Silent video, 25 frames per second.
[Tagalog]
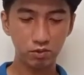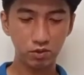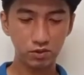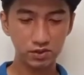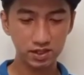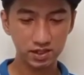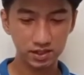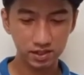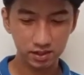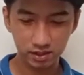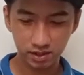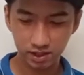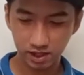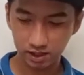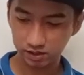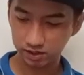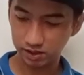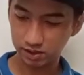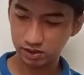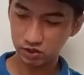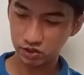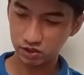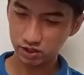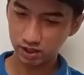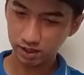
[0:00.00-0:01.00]
nabuksan na
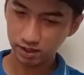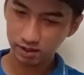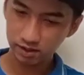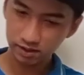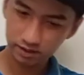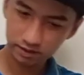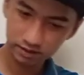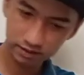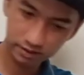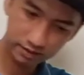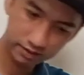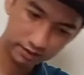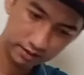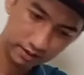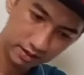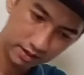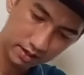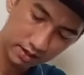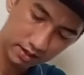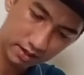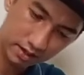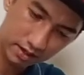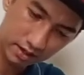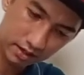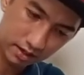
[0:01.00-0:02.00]
natin siya.
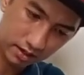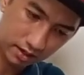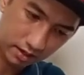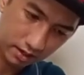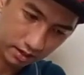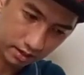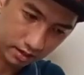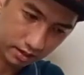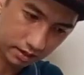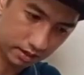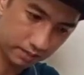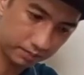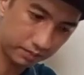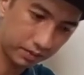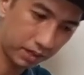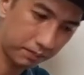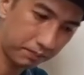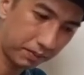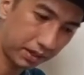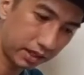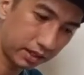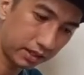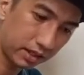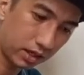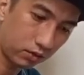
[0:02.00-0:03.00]
Um, ah,
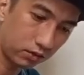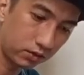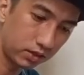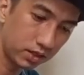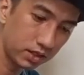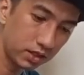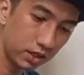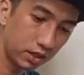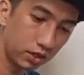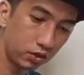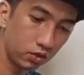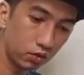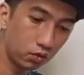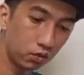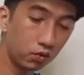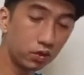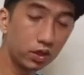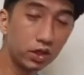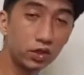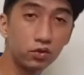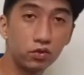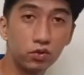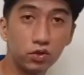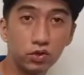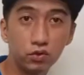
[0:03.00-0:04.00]
mapakita ko na sa inyo
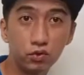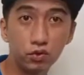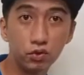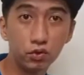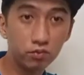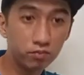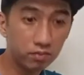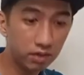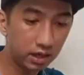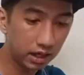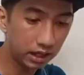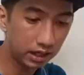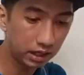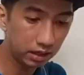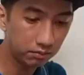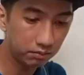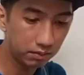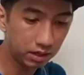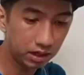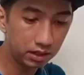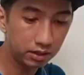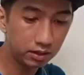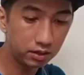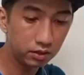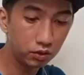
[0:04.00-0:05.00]
kung ano-ano yung mga
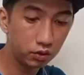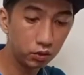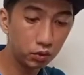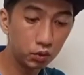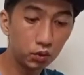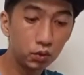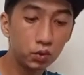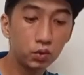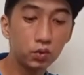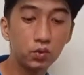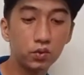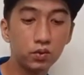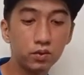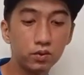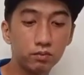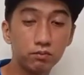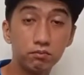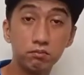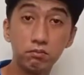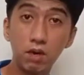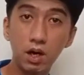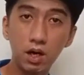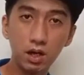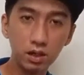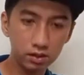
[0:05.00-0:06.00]
laman ng
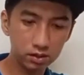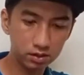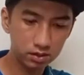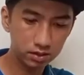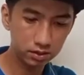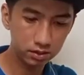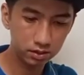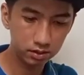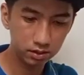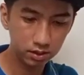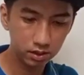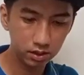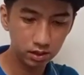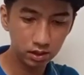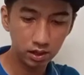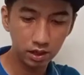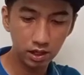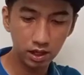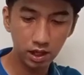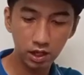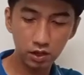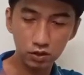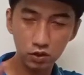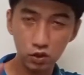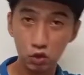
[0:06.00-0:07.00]
box.
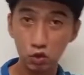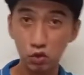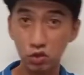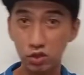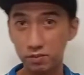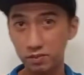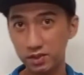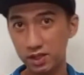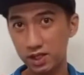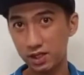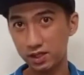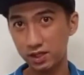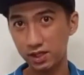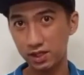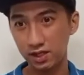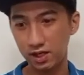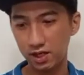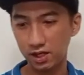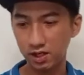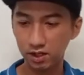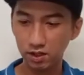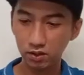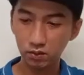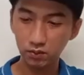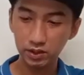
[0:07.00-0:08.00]
Ang sunod naman natin
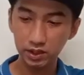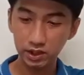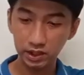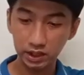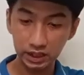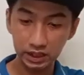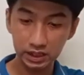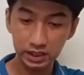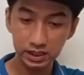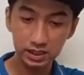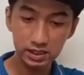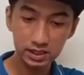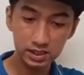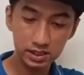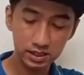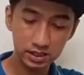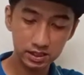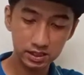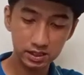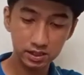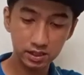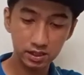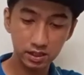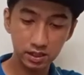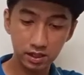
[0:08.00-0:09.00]
gagawin
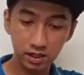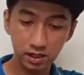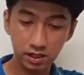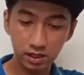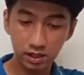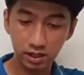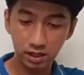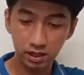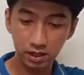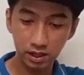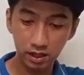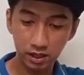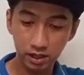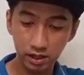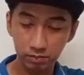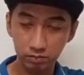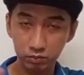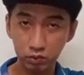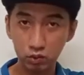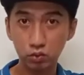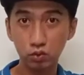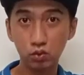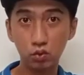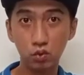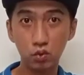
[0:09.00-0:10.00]
is
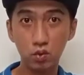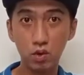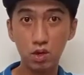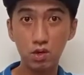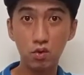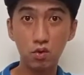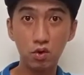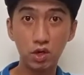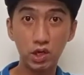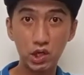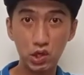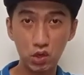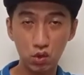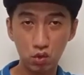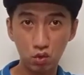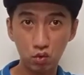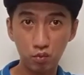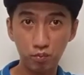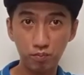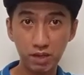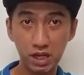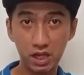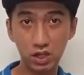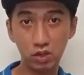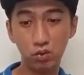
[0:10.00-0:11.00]
um, tuturuan ko kayo
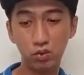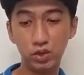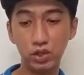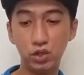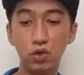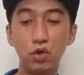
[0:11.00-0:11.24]
kung paano